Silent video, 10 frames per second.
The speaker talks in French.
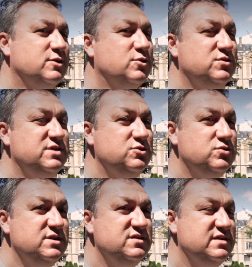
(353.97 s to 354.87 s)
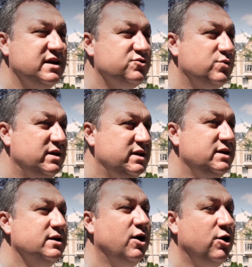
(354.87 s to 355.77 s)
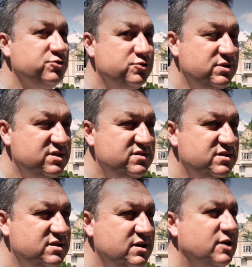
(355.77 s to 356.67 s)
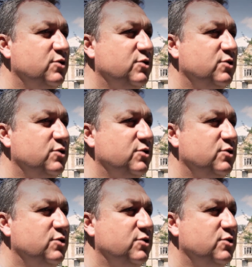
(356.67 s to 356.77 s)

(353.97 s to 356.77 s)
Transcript: que ces Tunisiens soient nés en Tunisie